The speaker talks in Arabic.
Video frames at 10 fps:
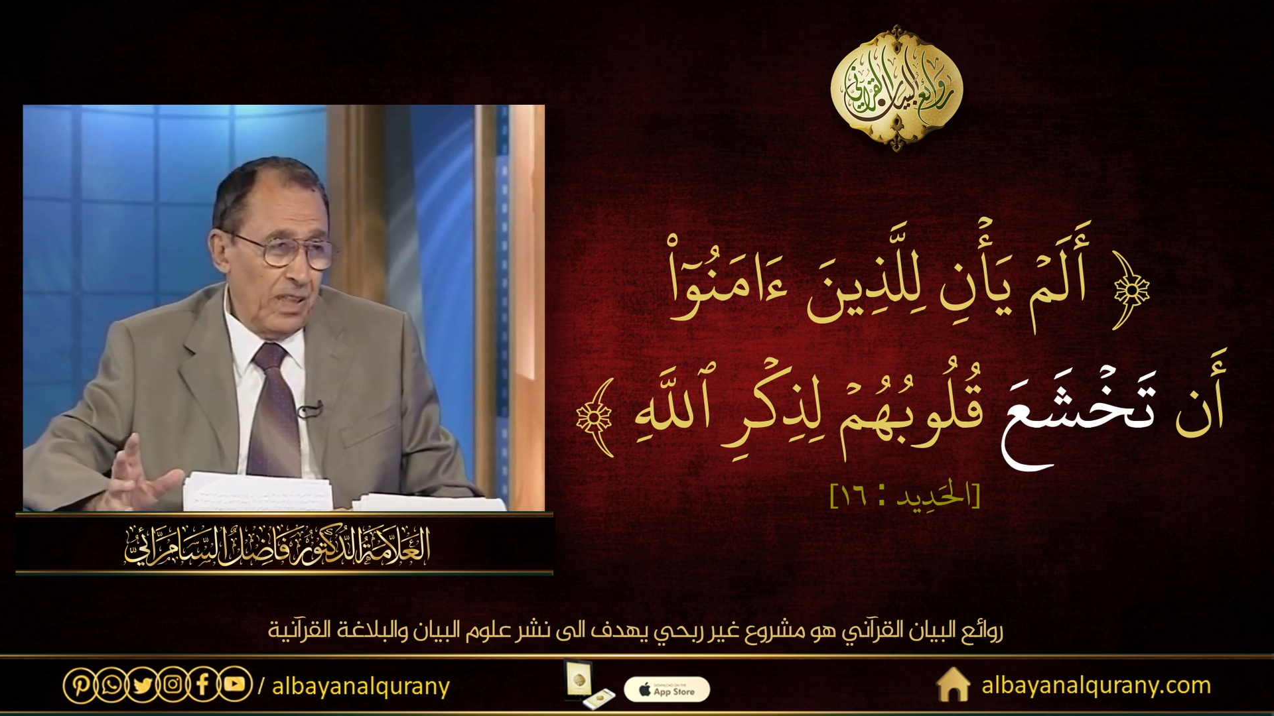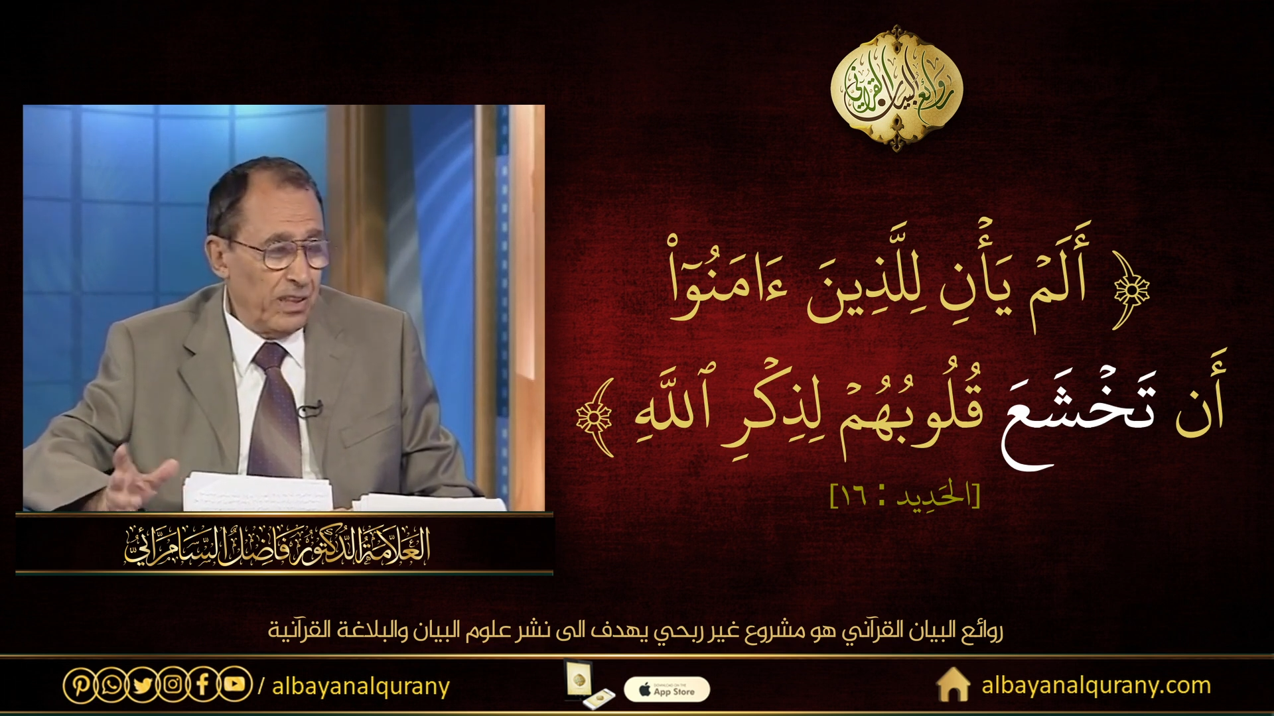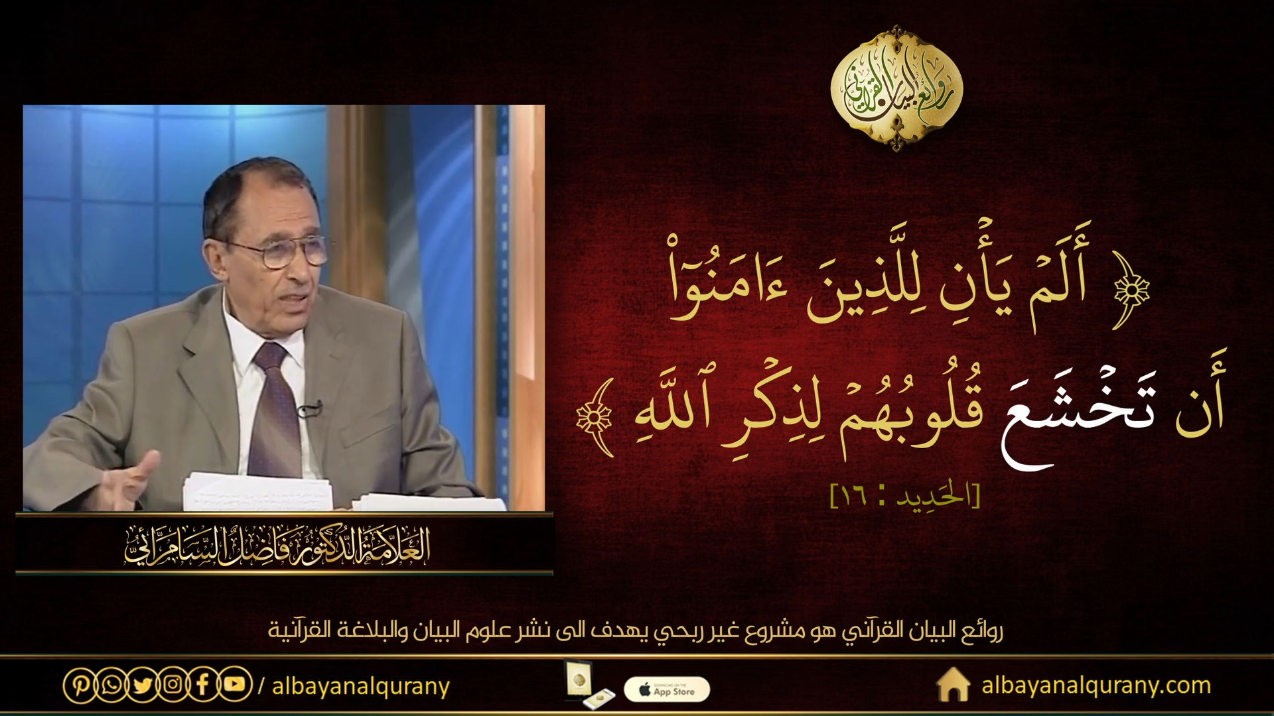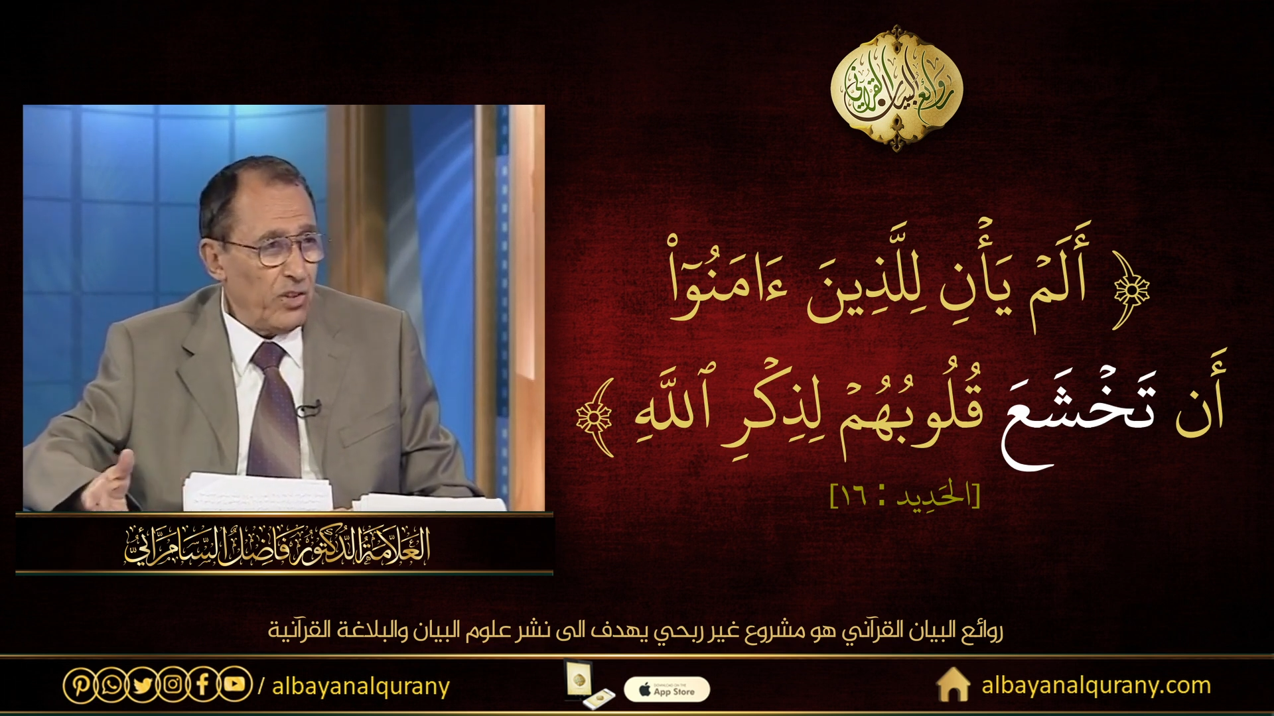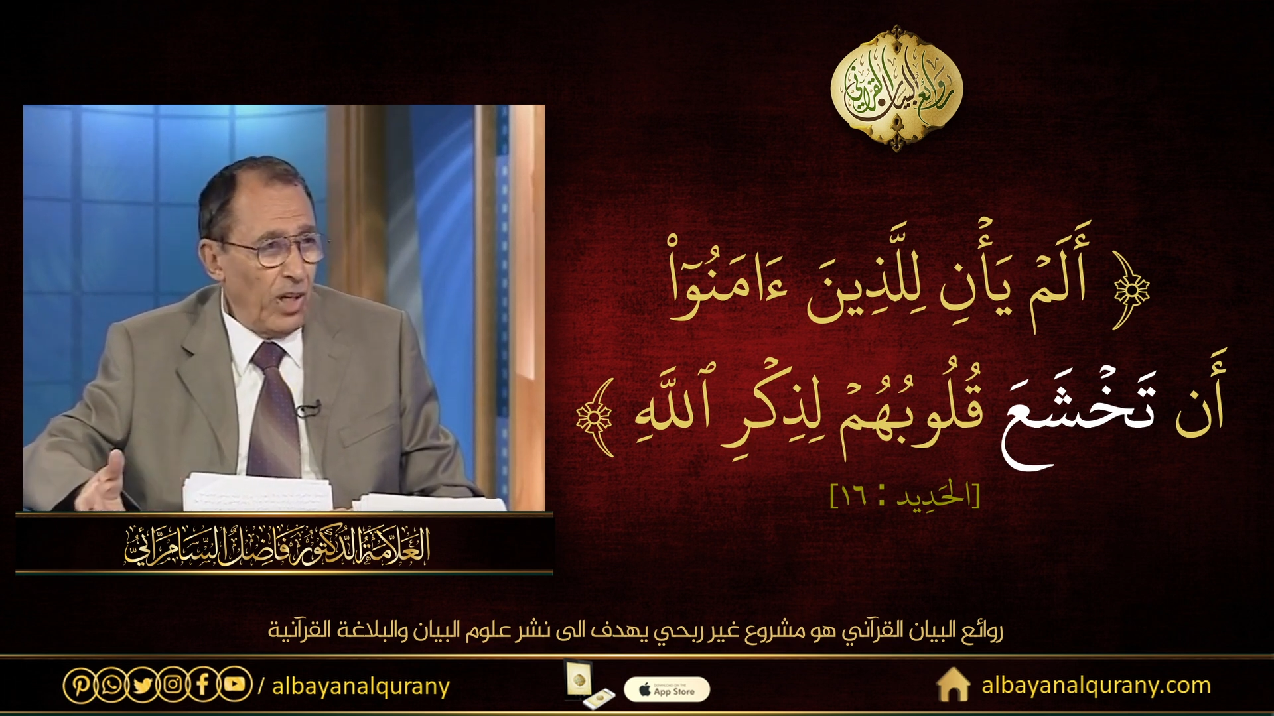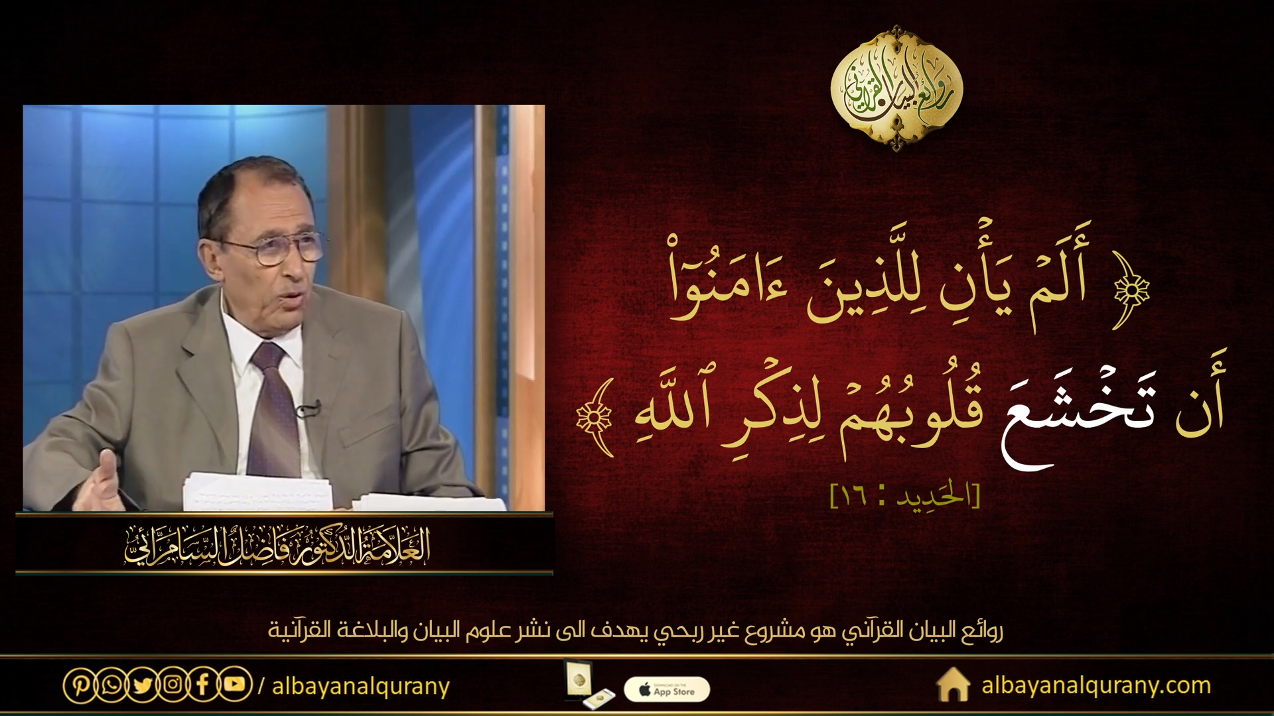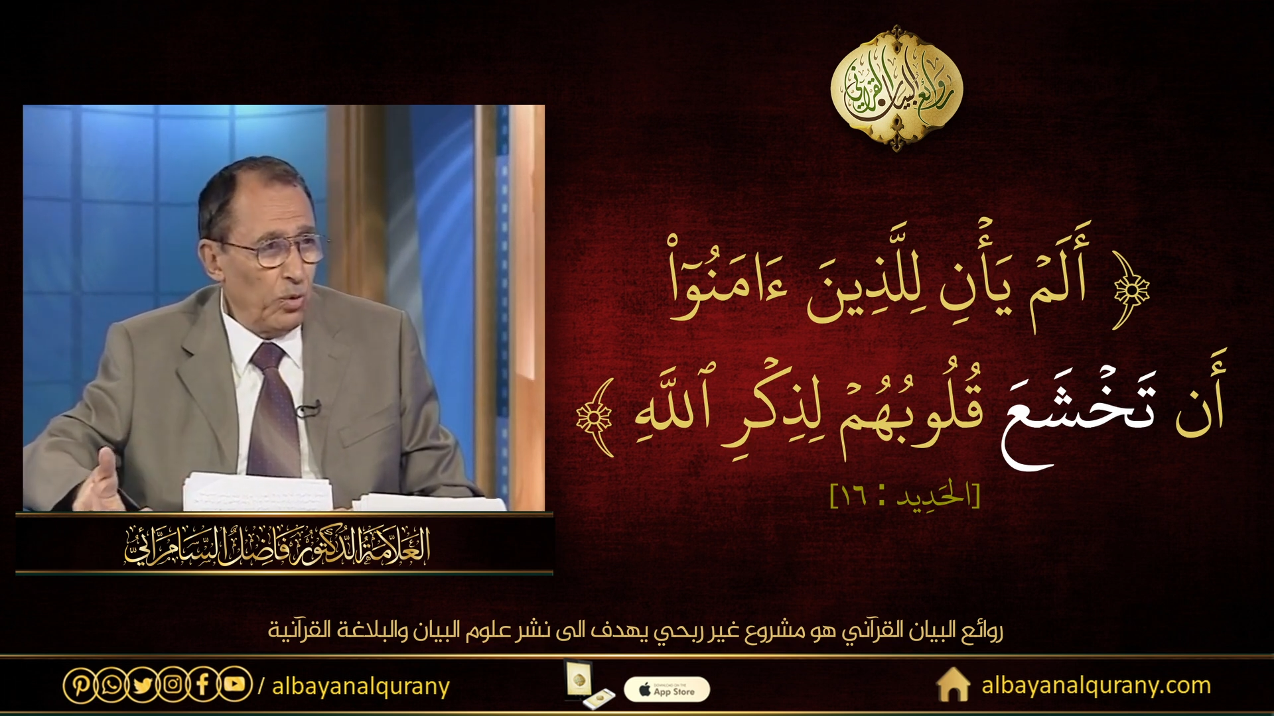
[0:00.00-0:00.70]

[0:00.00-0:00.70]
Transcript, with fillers: أن تخشع